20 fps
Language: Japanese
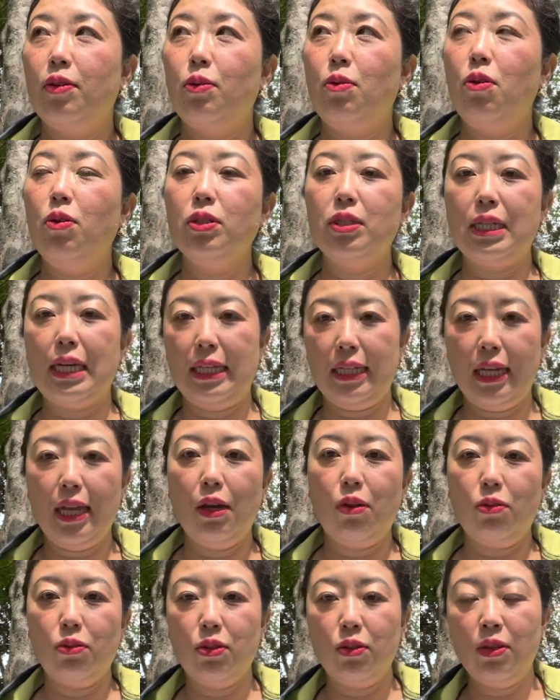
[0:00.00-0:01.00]
工事がね、
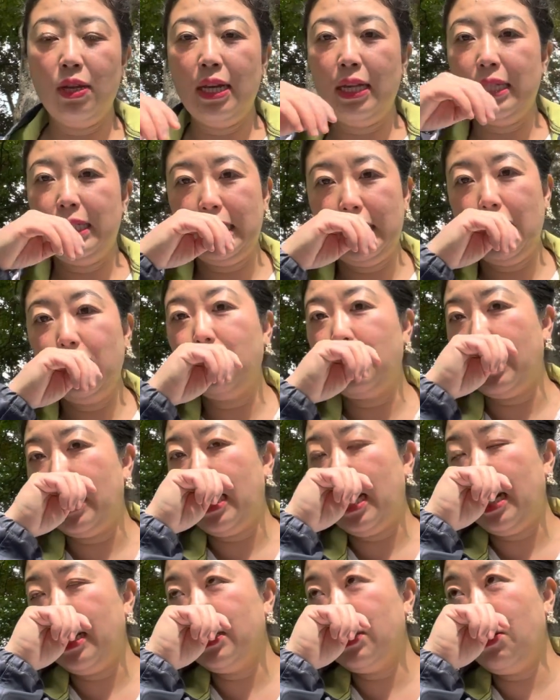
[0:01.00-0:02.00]
結構その辺してるか
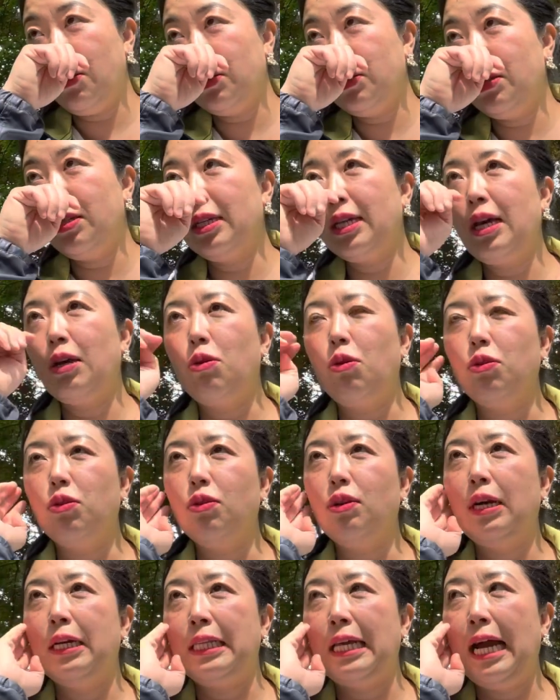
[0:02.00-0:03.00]
ら、そう、それで結構
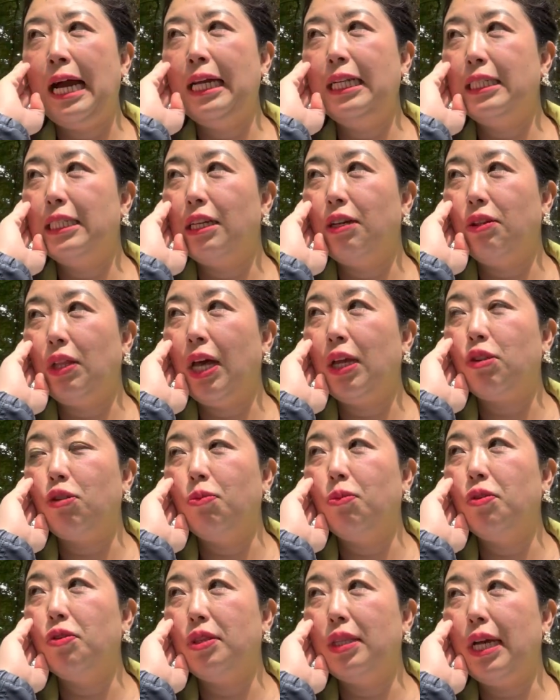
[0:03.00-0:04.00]
音がね、入っちゃうなと
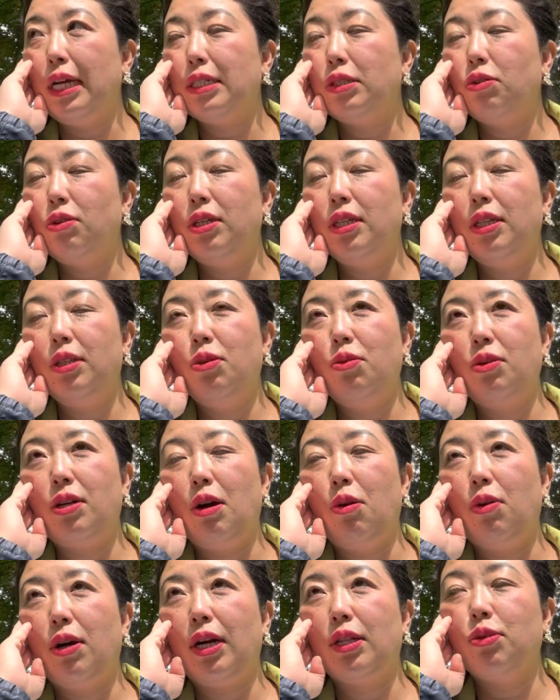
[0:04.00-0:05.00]
思って、それでどっ
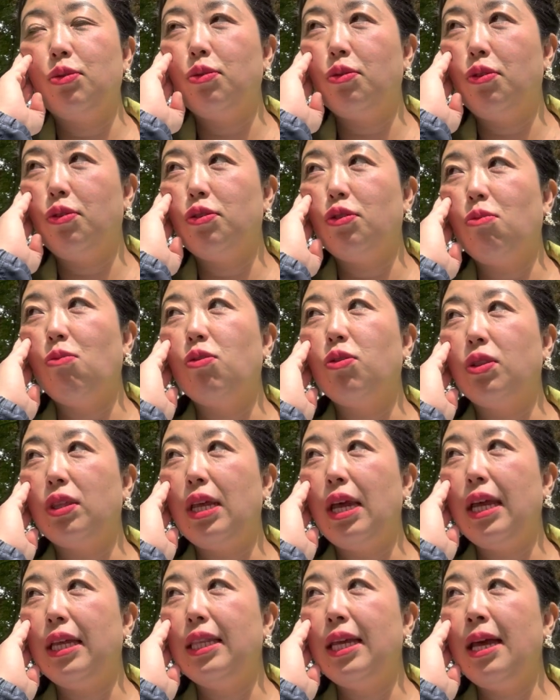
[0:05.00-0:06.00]
か他のとこと思っ
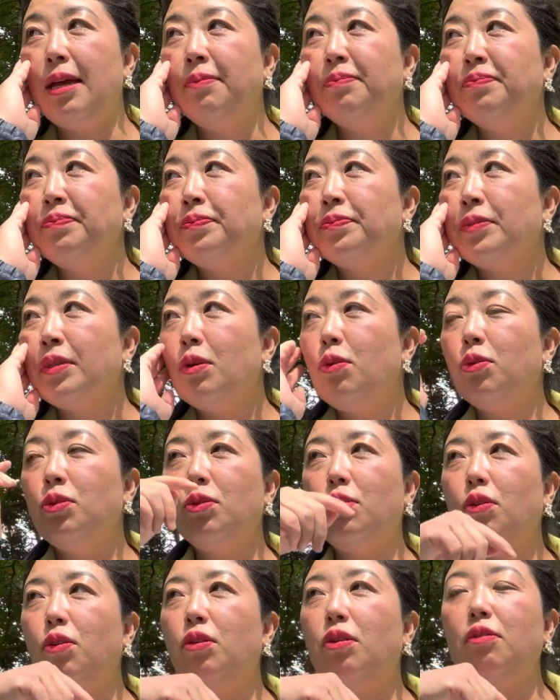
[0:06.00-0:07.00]
て、で、こ
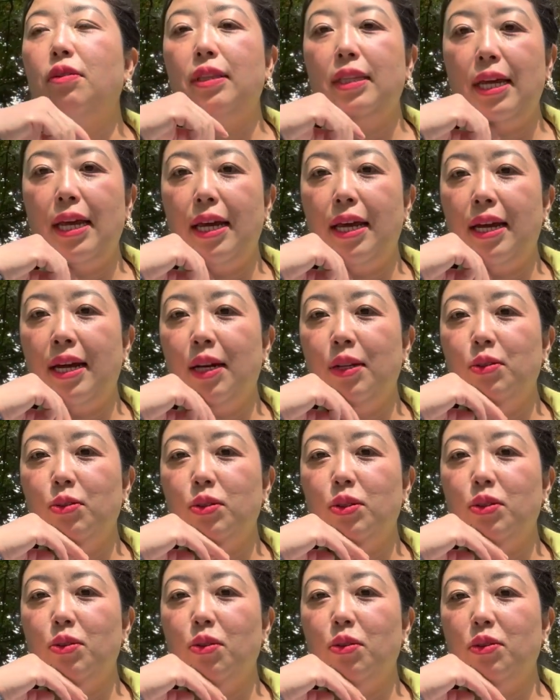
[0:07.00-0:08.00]
の公園はね、あの、
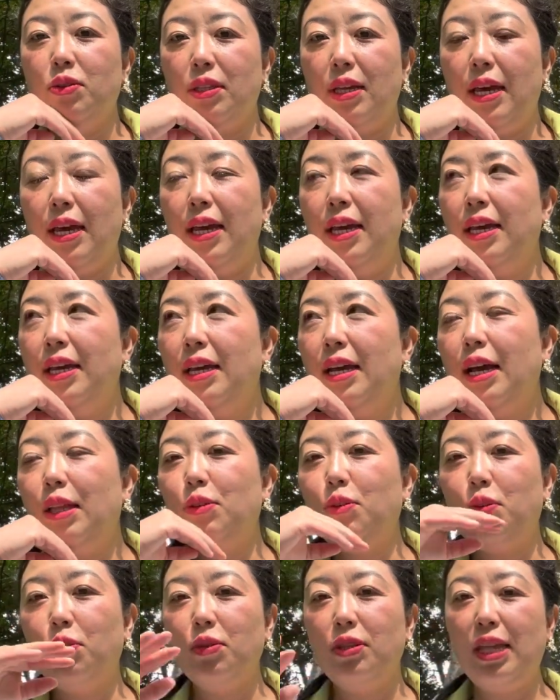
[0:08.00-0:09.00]
すごくね、あ
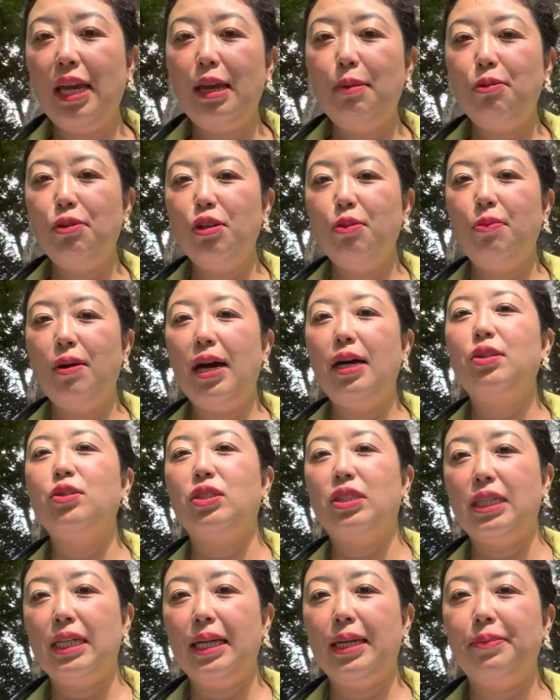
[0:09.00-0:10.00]
の、このテーブルもある
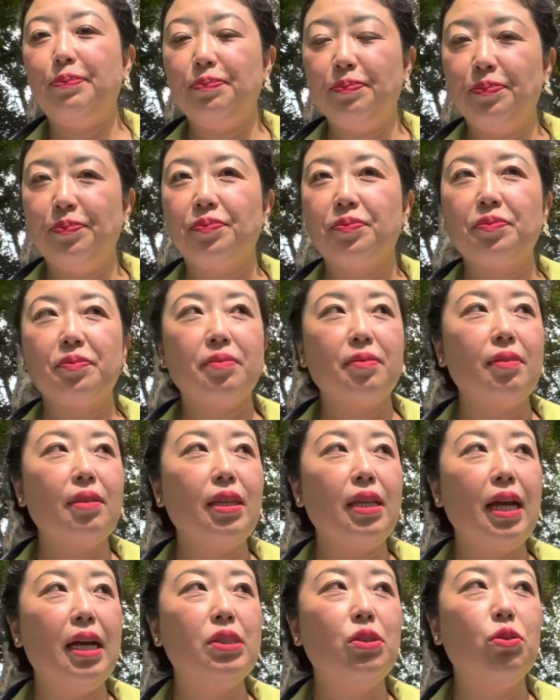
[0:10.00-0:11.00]
し、うん、
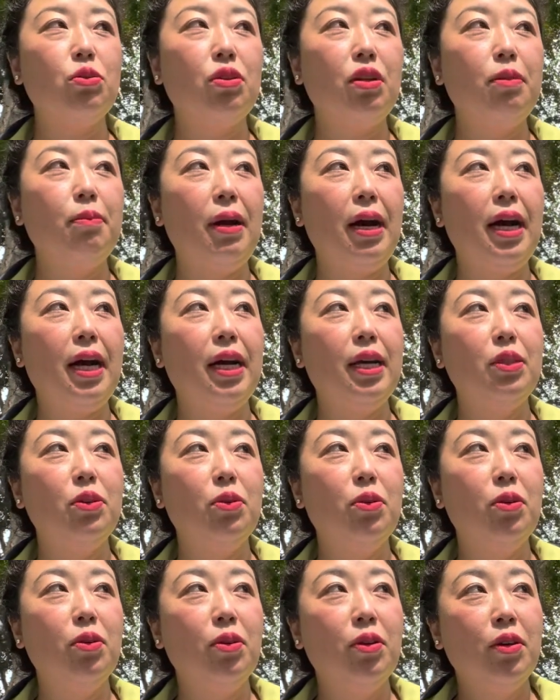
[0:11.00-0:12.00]
あちょっと今、あ
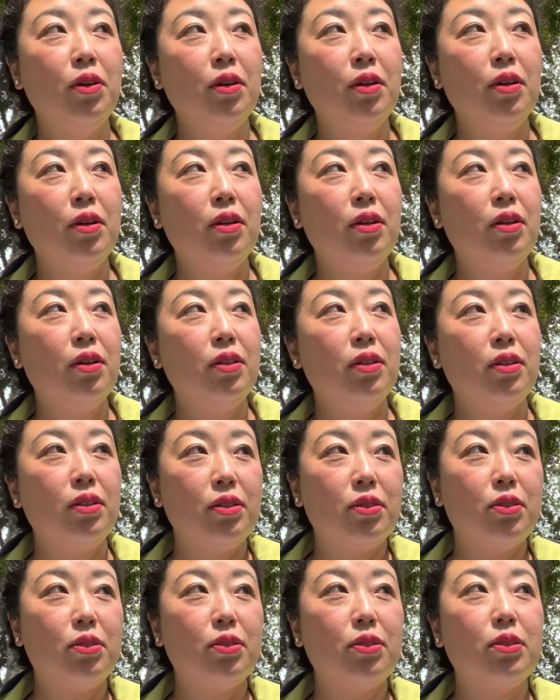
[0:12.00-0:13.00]
の、
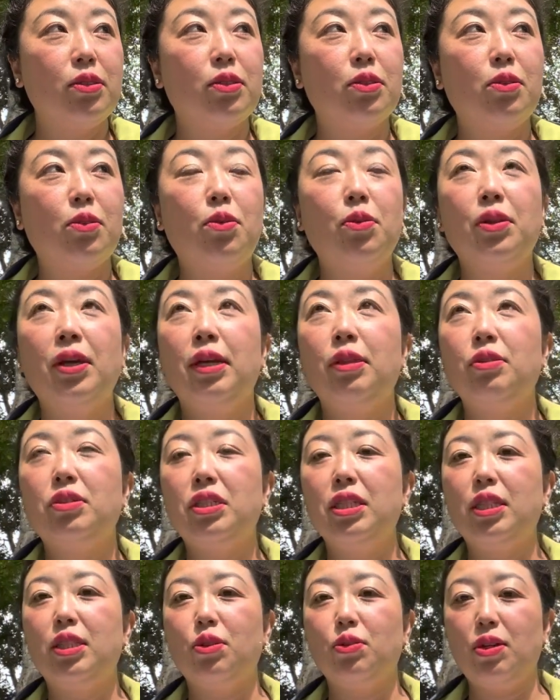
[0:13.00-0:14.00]
この辺の
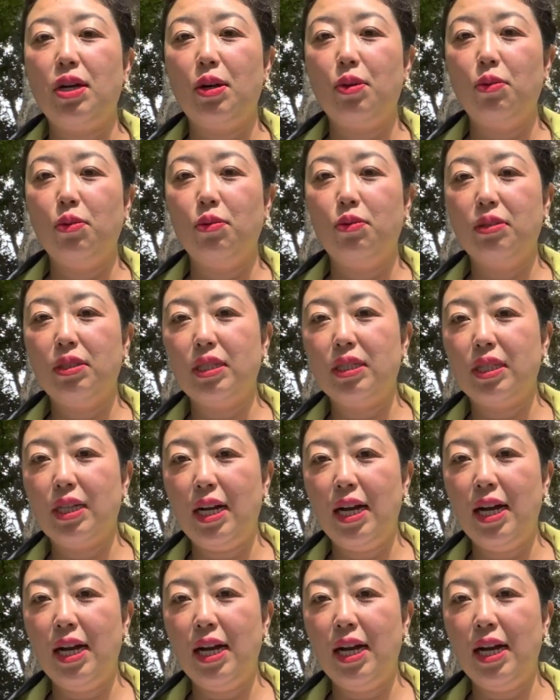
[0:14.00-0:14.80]
私立の学校の子たちが